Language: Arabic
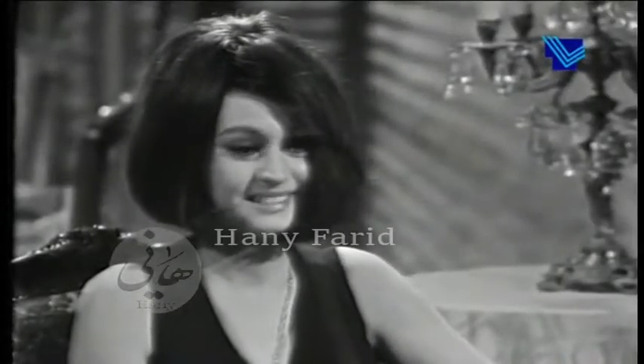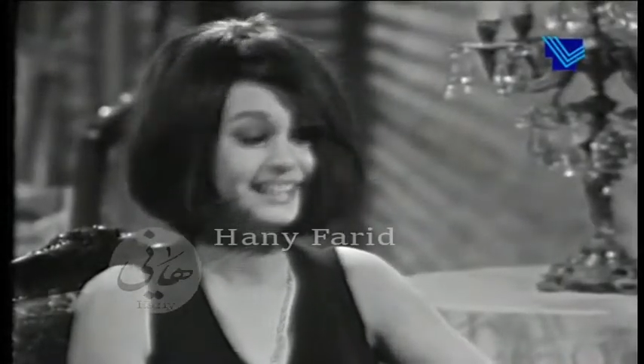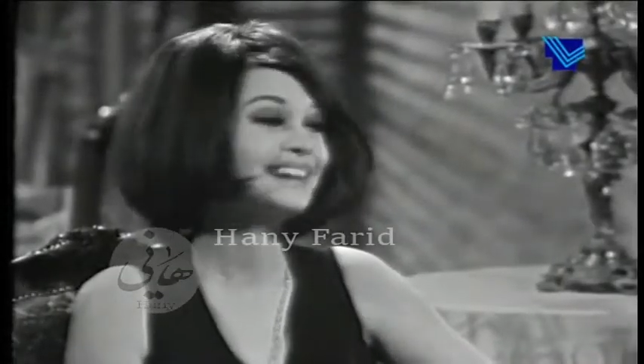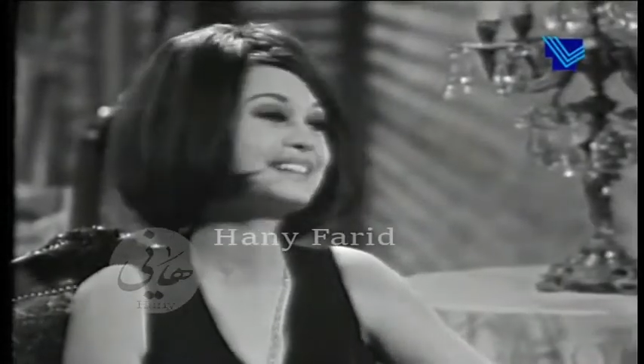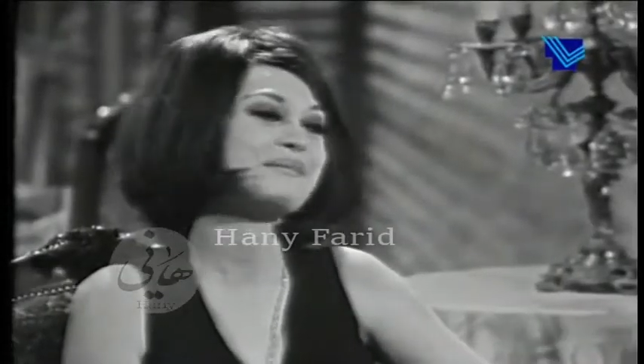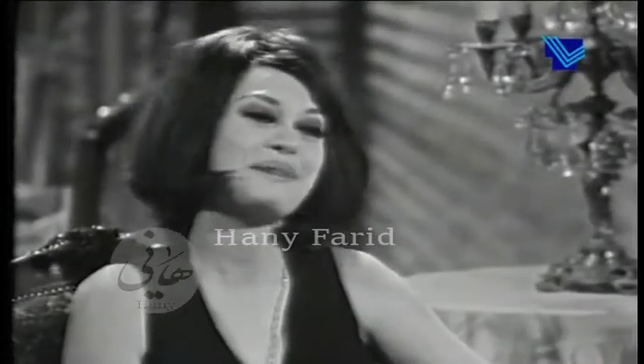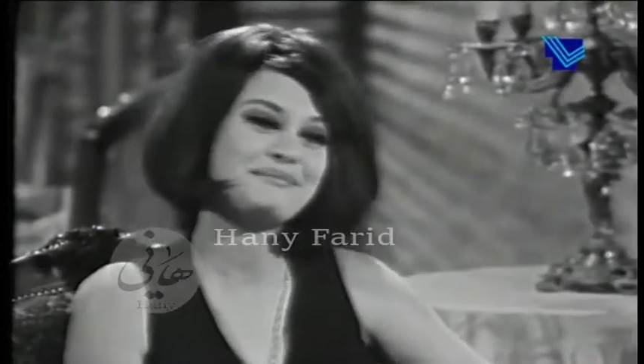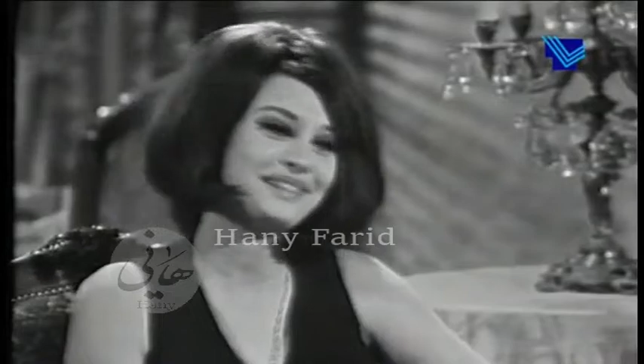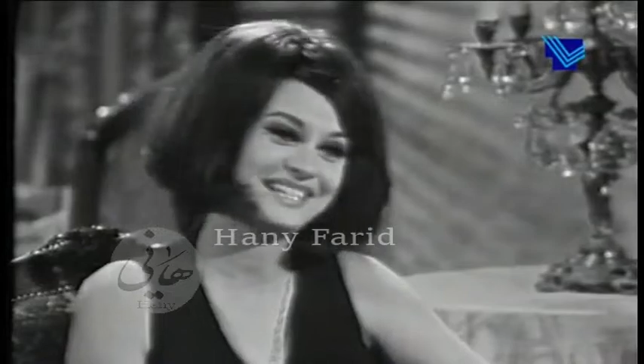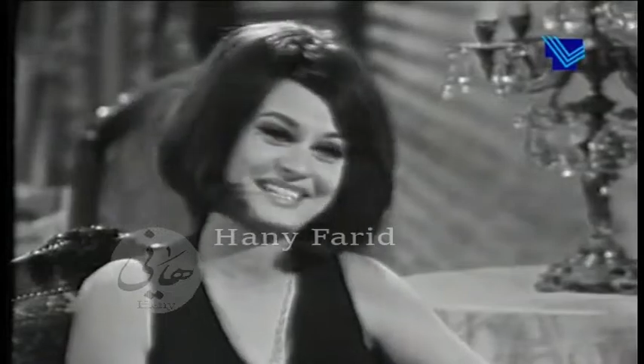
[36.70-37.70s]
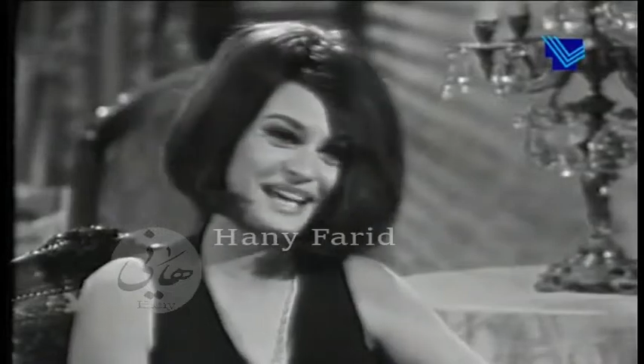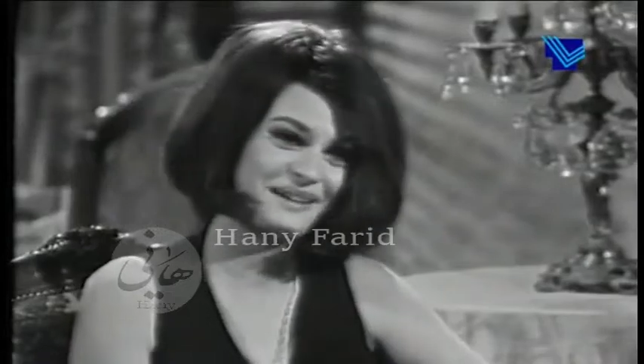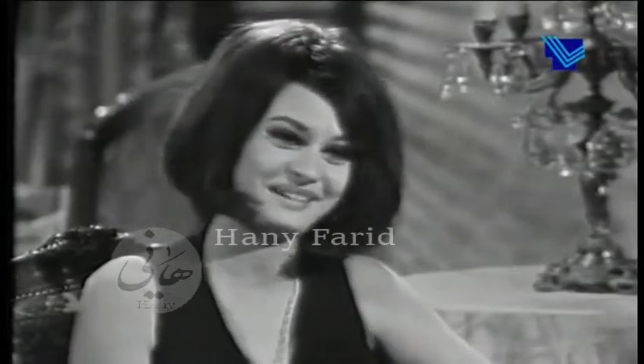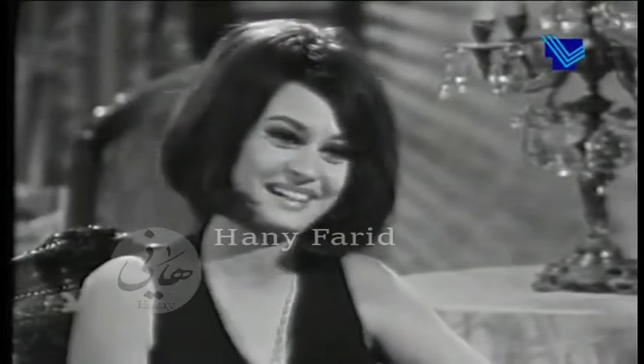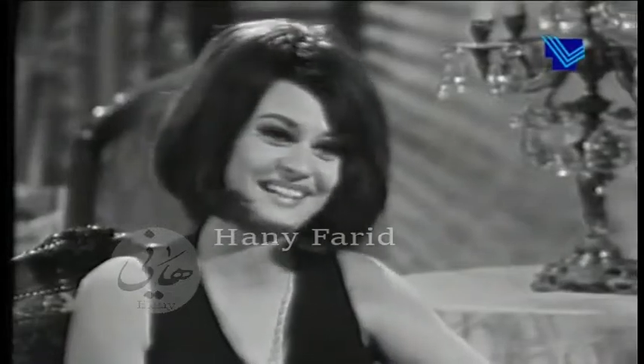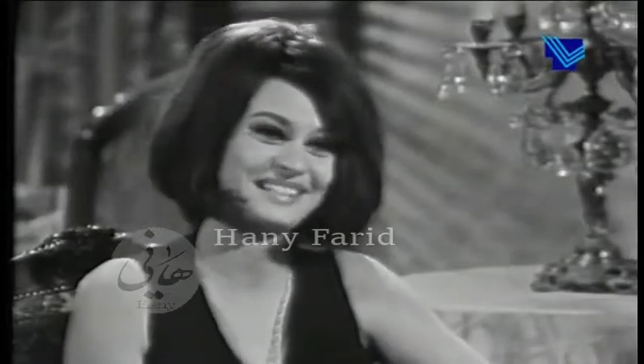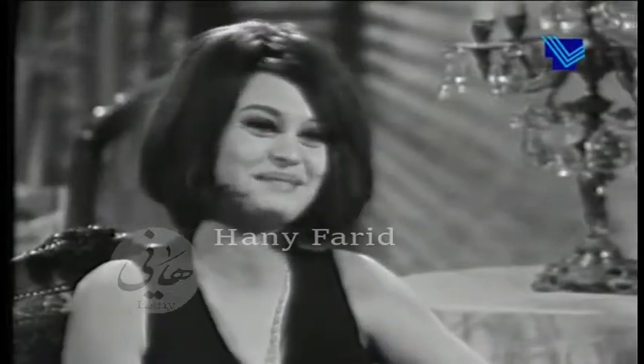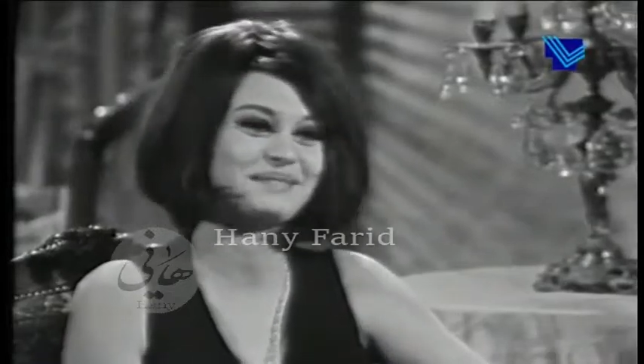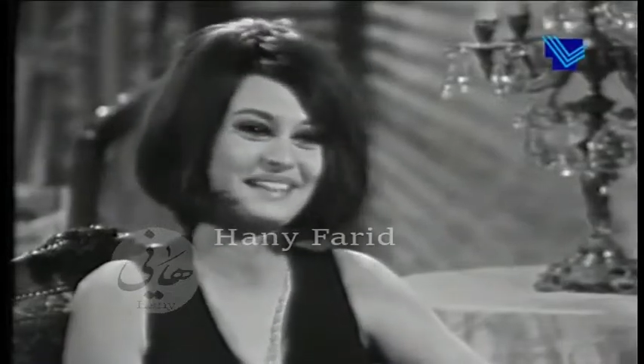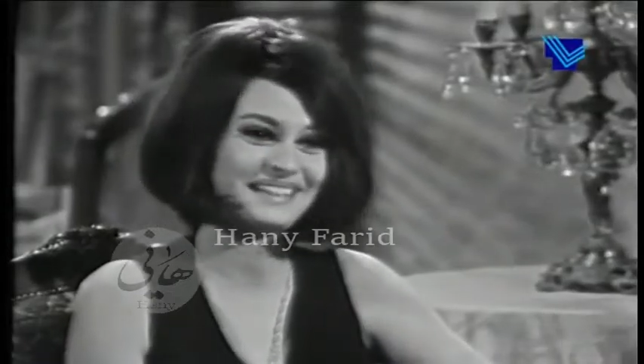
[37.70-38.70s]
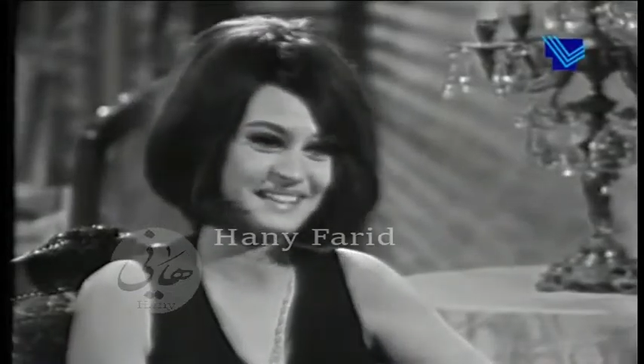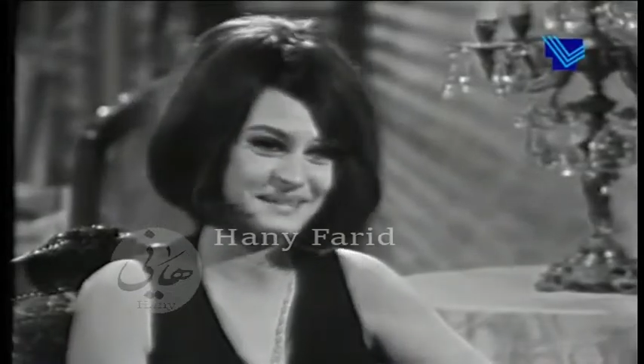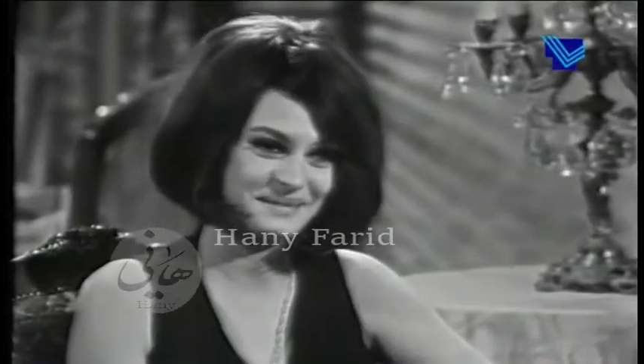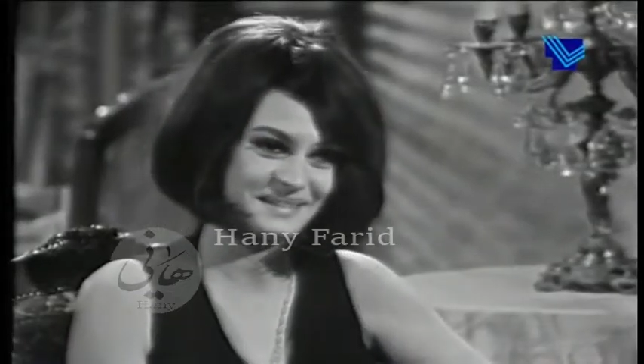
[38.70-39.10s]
لا طبعا ماليش دعوه خالص بالكتاب